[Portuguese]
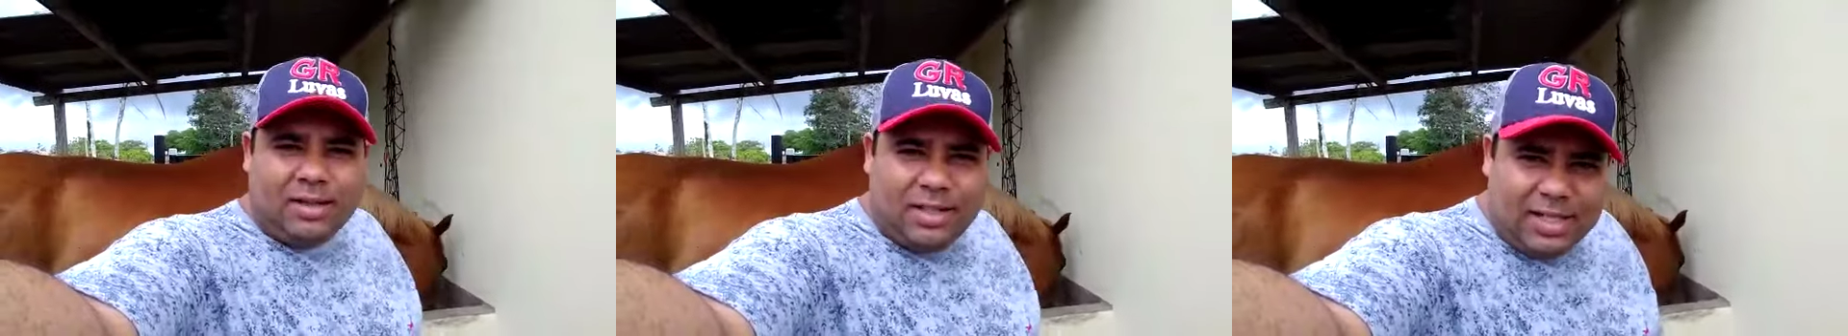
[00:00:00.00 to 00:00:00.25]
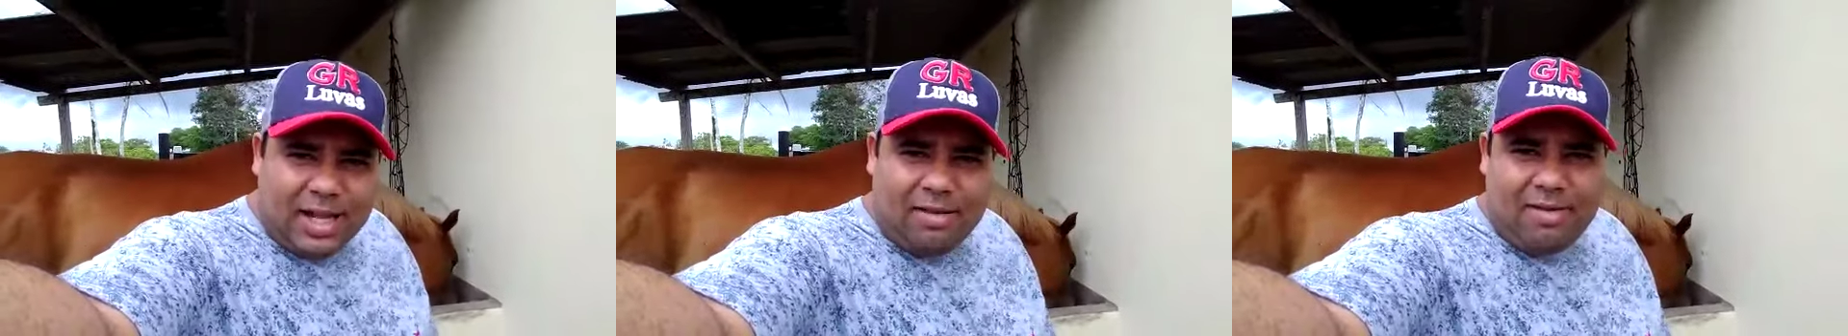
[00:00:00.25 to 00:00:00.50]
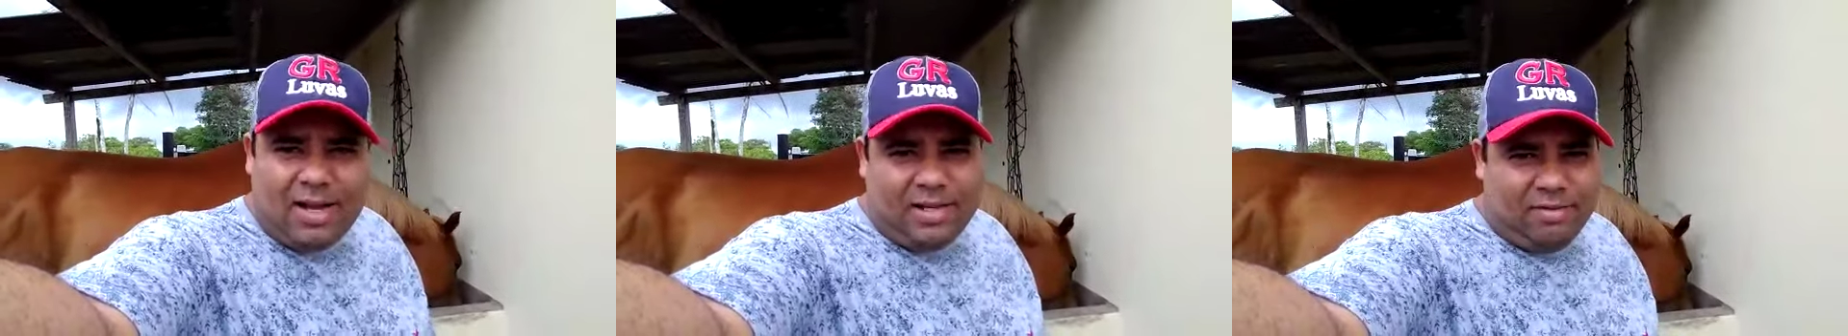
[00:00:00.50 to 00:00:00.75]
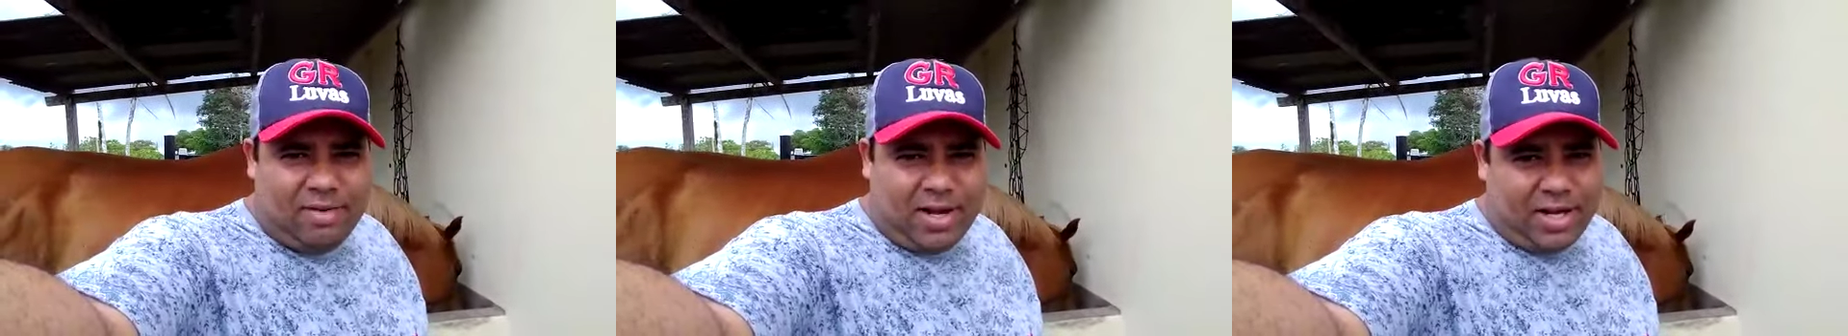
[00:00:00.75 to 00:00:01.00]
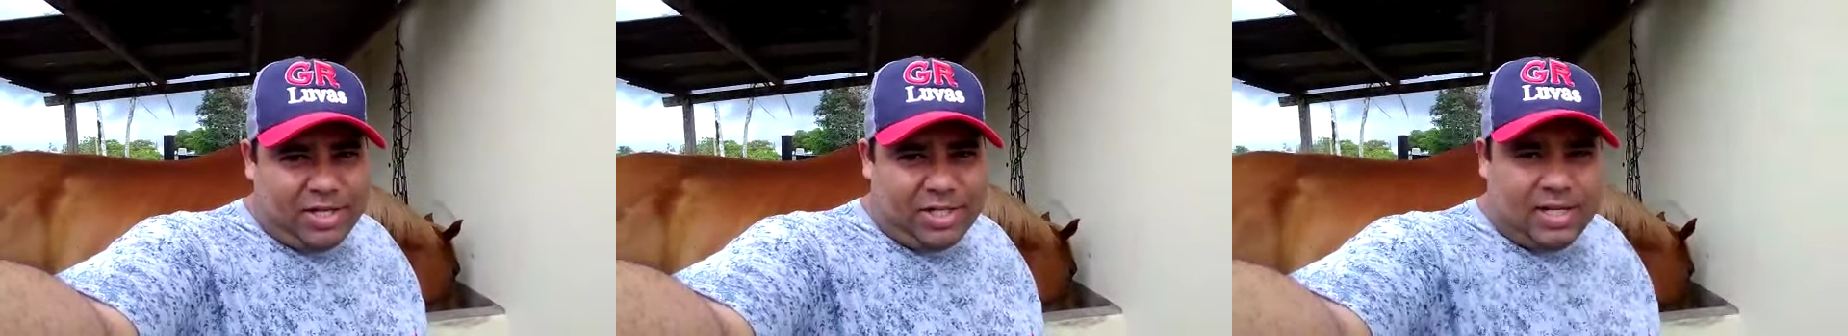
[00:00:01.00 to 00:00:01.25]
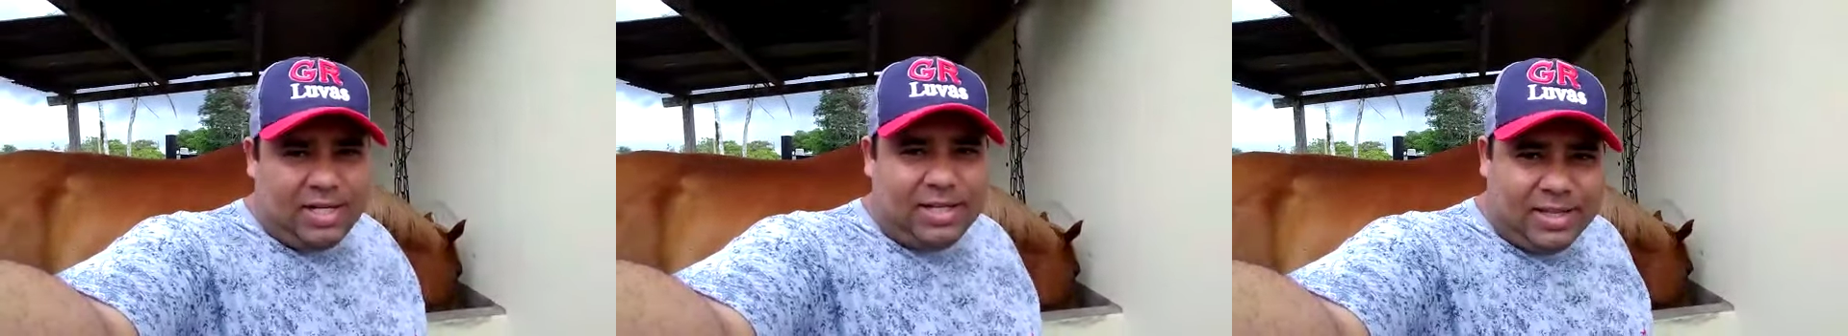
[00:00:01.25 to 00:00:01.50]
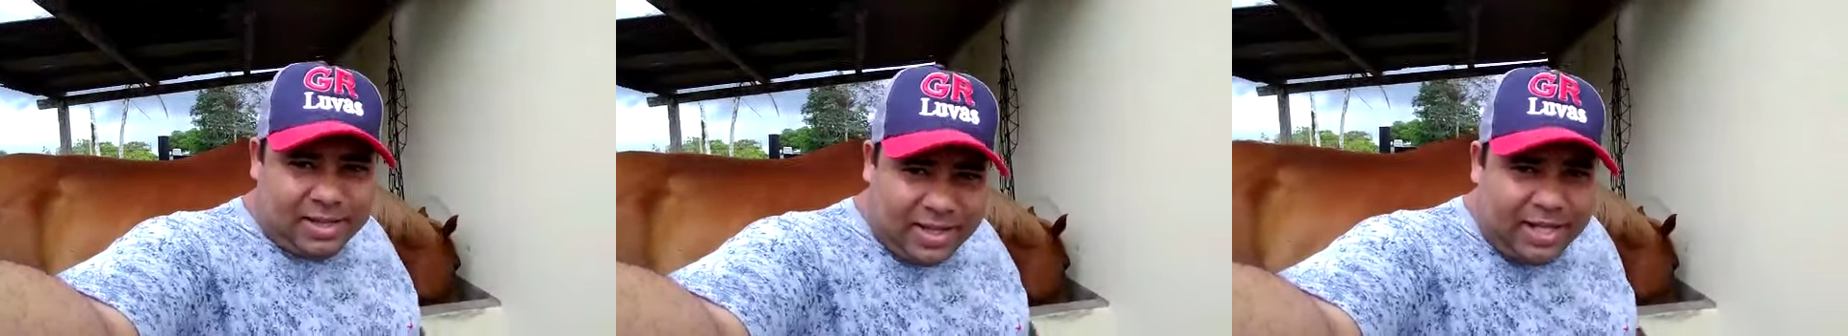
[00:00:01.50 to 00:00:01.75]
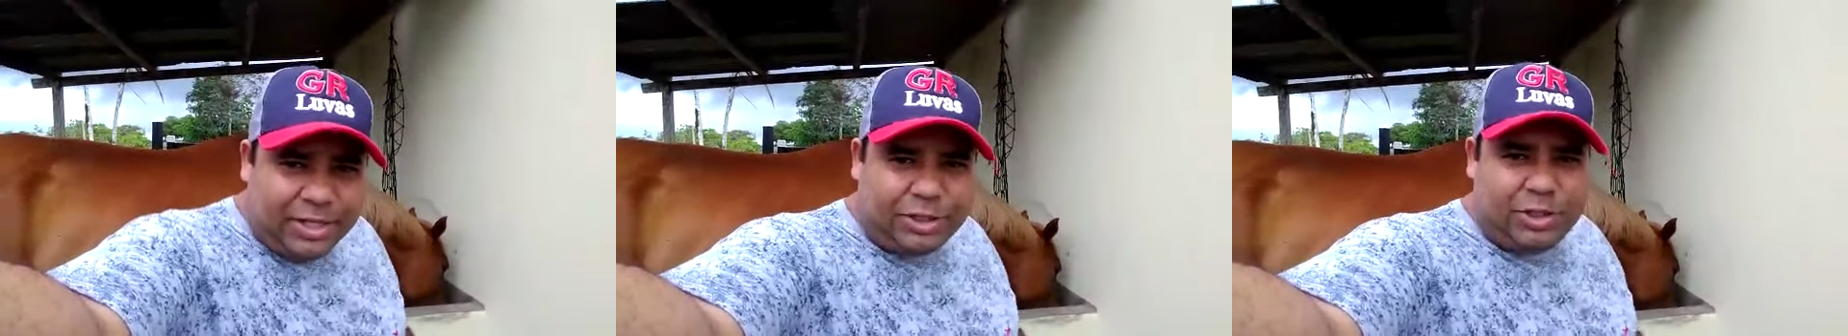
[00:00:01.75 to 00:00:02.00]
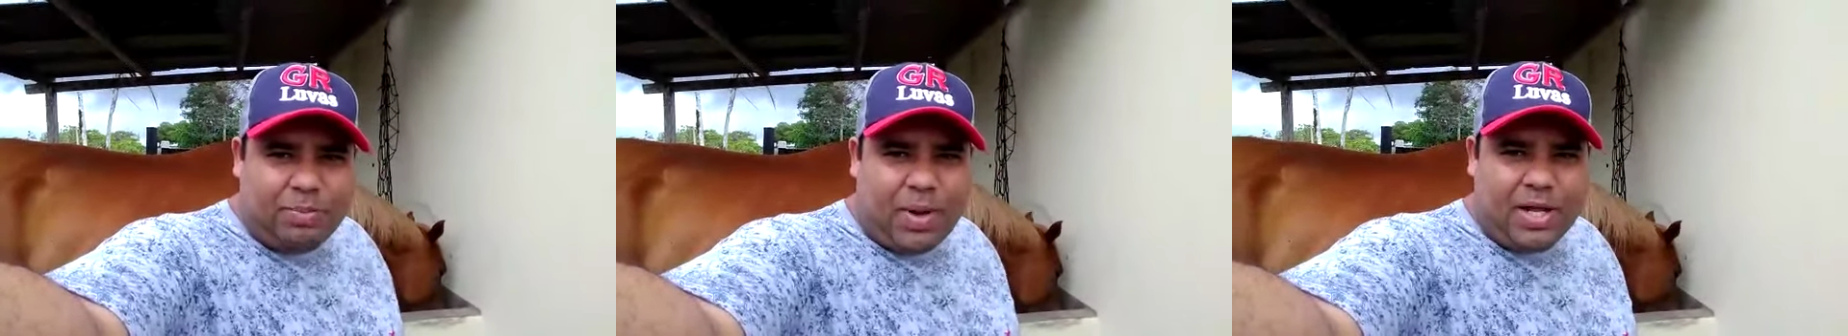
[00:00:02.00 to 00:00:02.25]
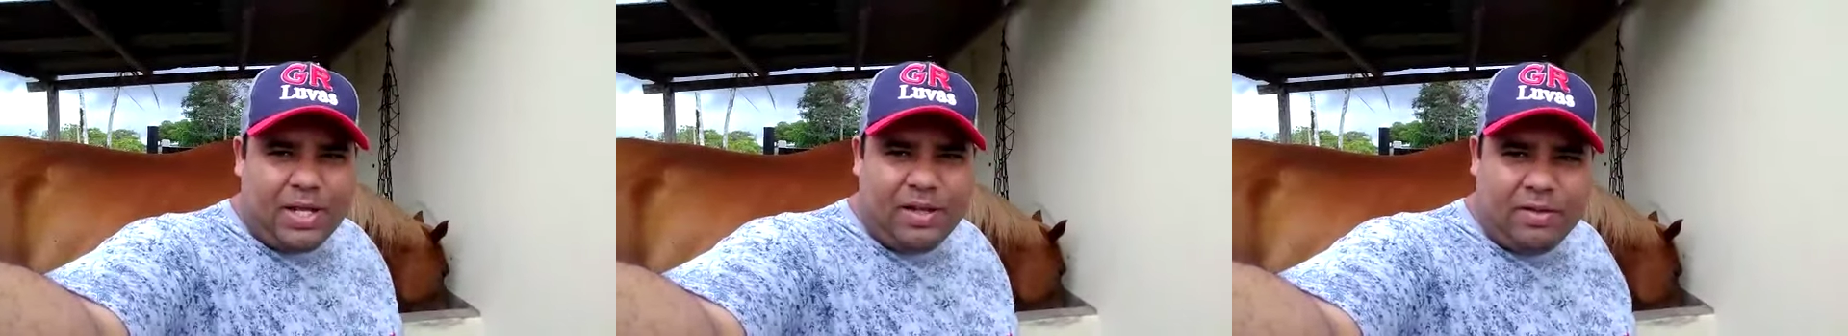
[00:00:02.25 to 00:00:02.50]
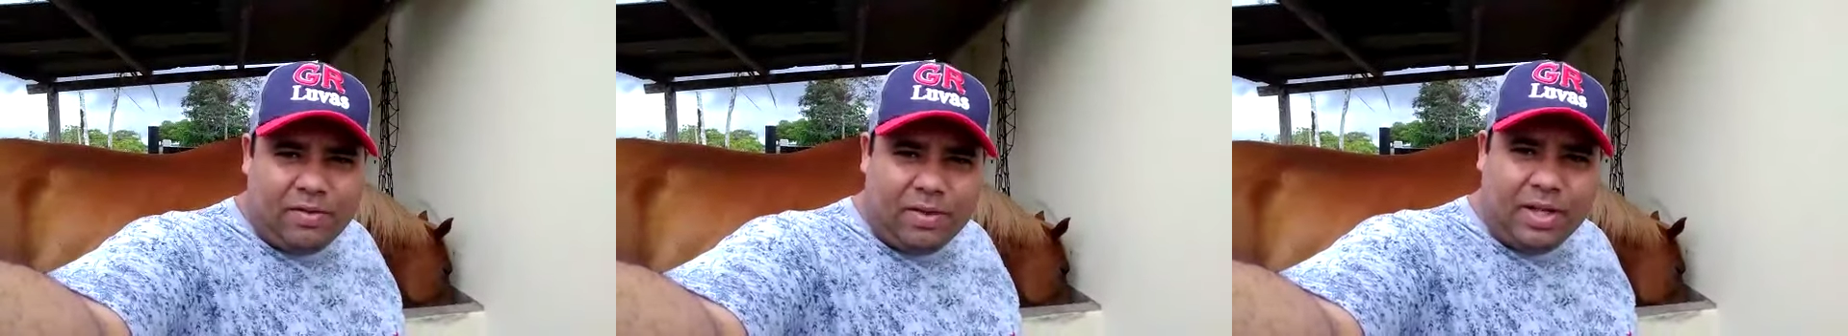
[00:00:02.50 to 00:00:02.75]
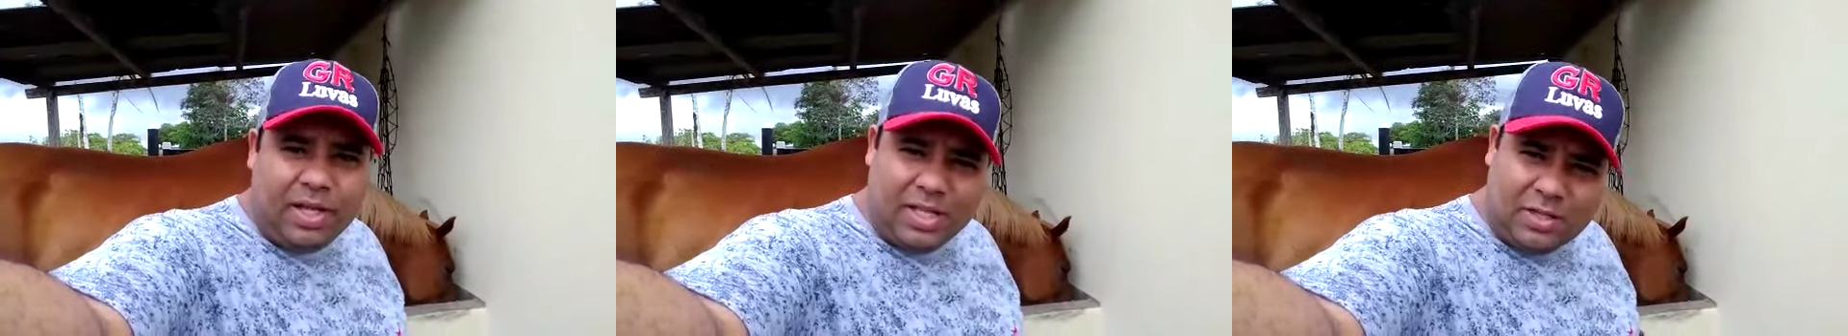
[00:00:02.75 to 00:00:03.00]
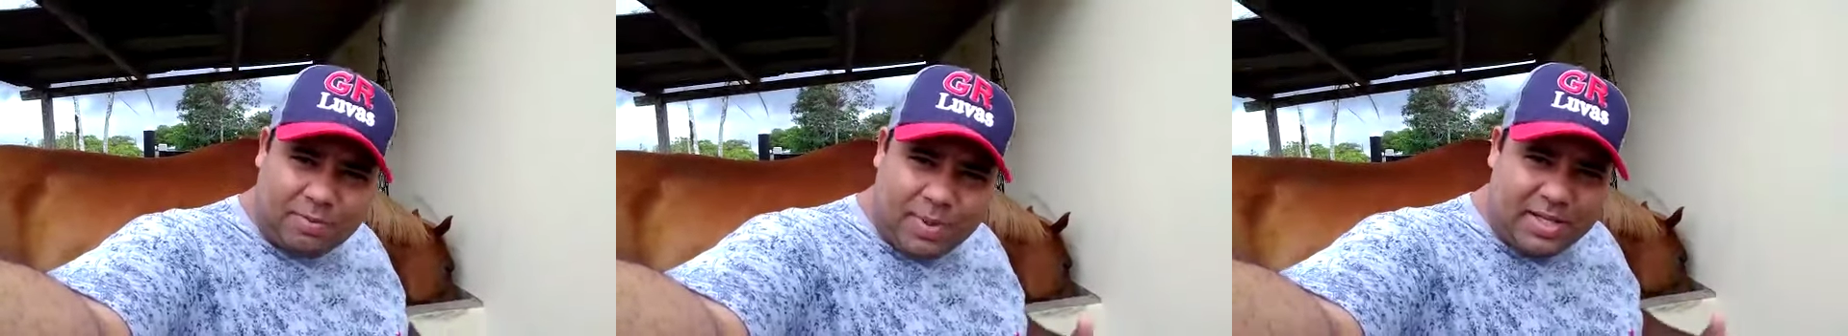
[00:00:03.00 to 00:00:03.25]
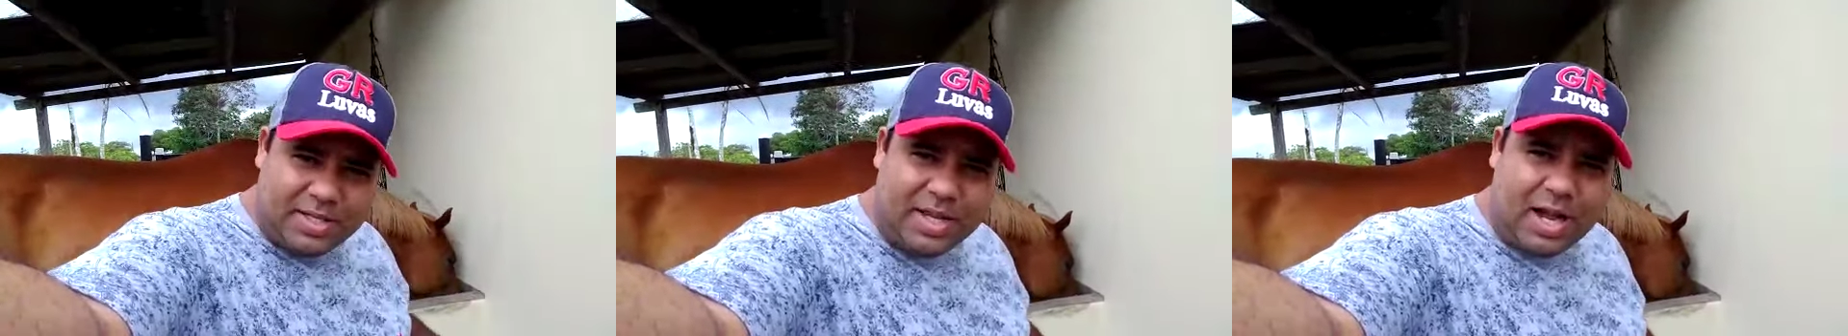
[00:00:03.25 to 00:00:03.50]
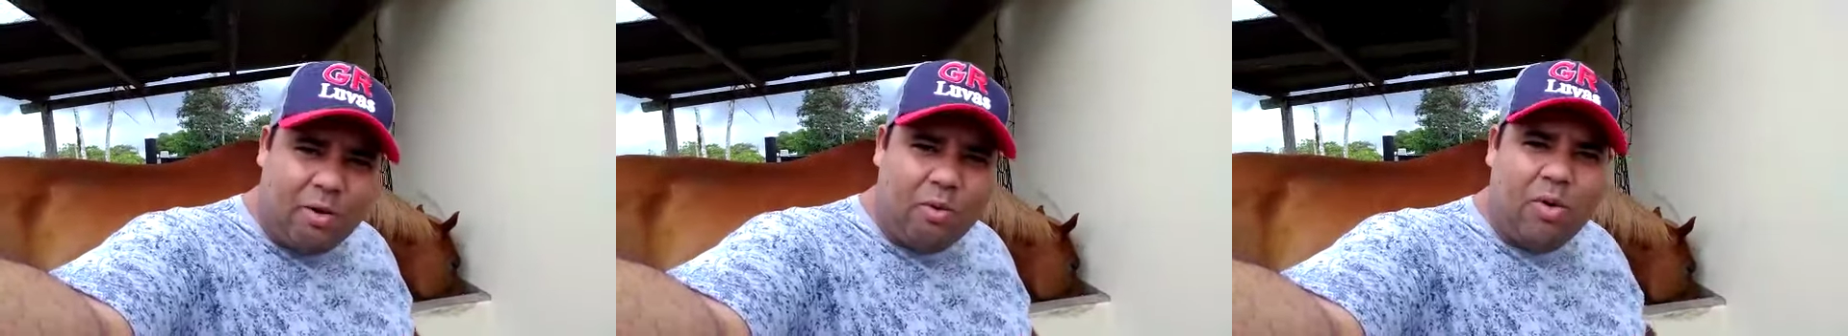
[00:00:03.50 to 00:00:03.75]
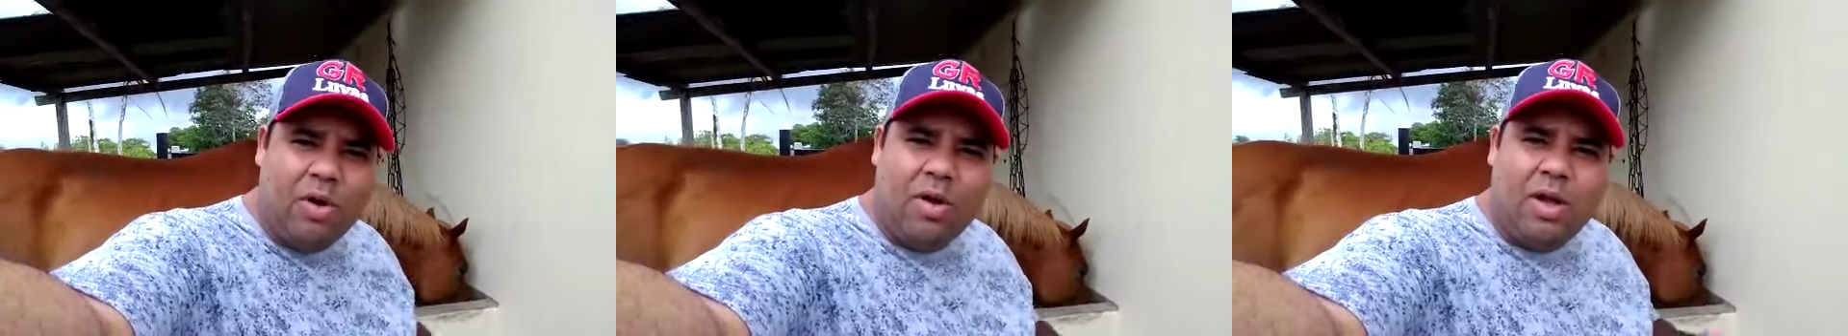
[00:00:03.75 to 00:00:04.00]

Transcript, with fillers: de cavalo de vaquejada deste país, em especial